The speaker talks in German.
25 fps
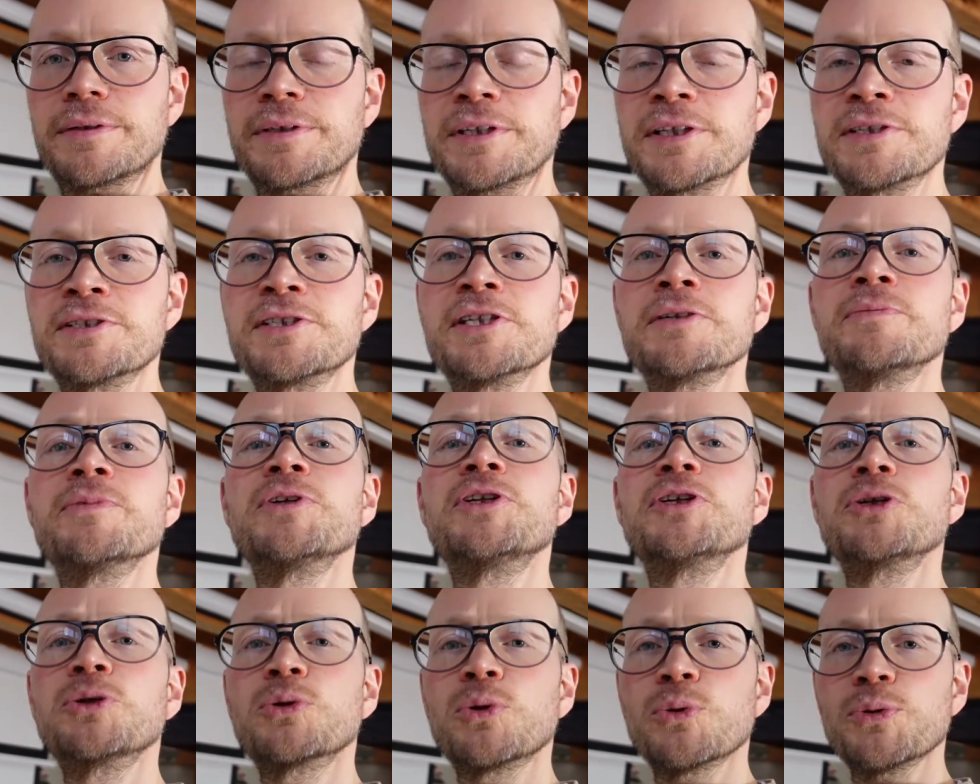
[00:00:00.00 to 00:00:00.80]
Dann sehen wir
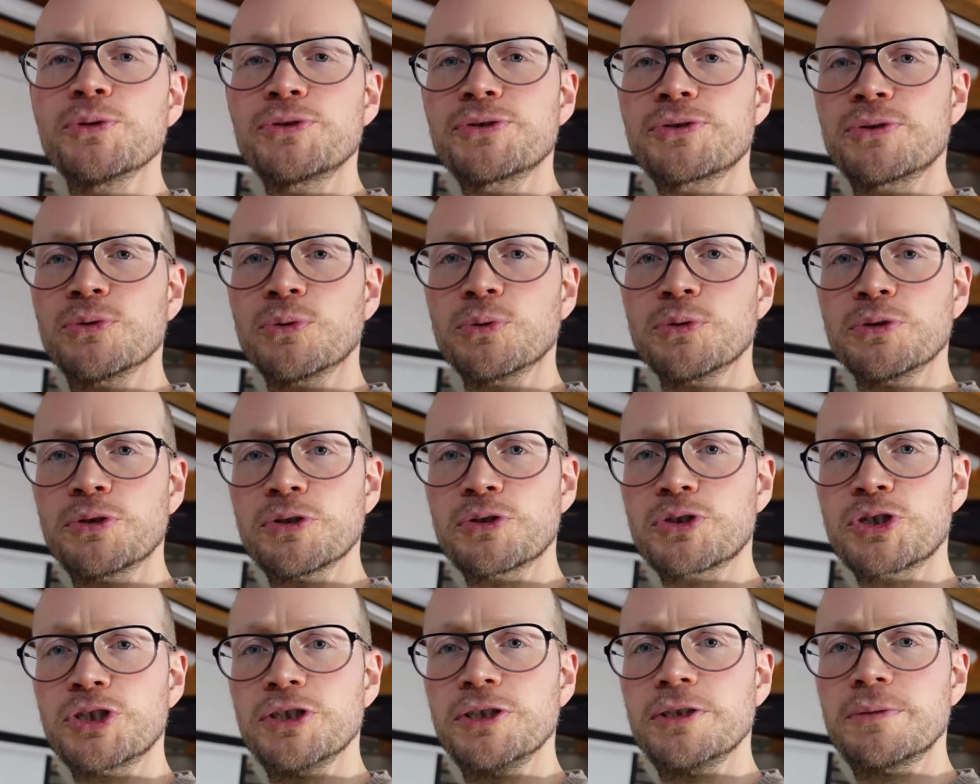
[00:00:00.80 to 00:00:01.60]
den größten
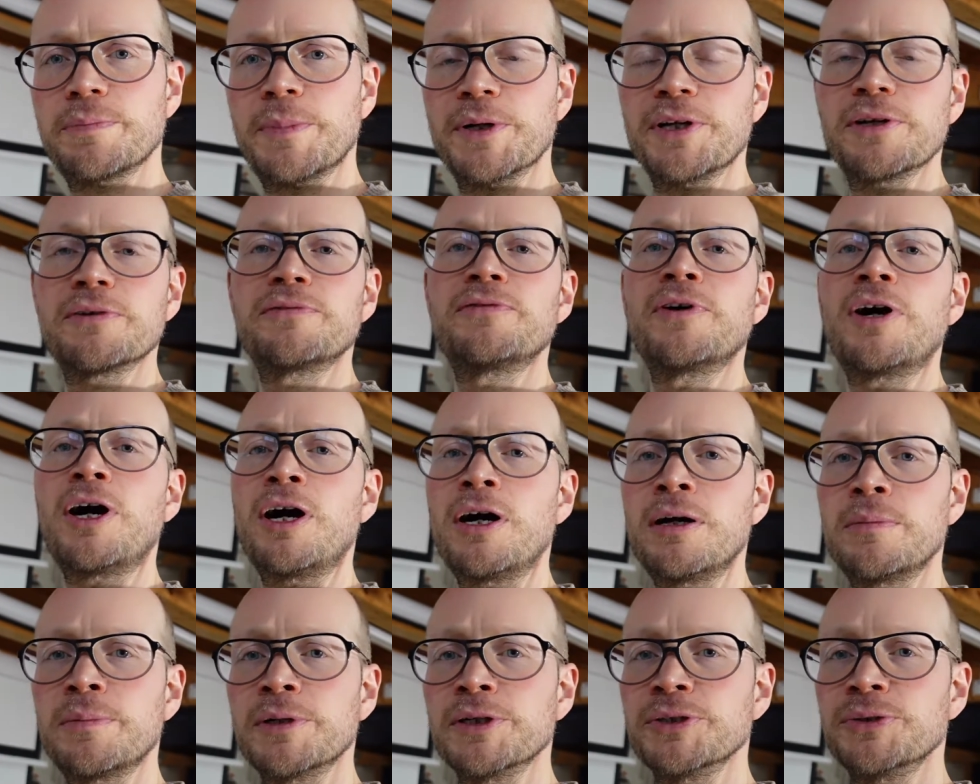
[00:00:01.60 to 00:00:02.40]
Unterschied bei der
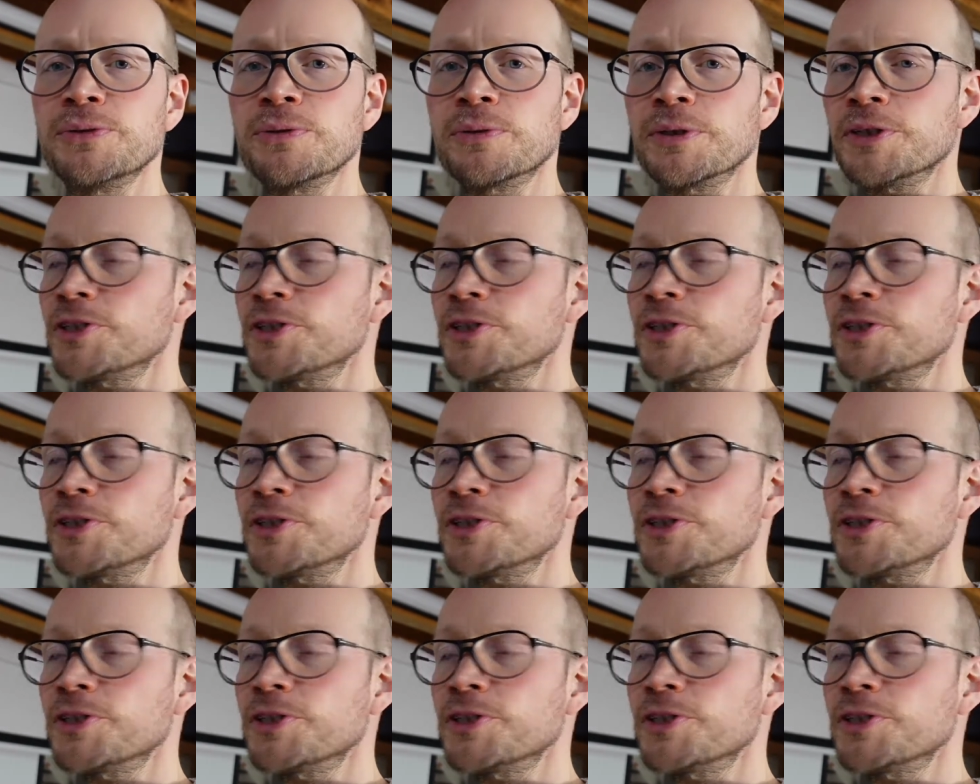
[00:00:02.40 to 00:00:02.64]
Verarbeitung,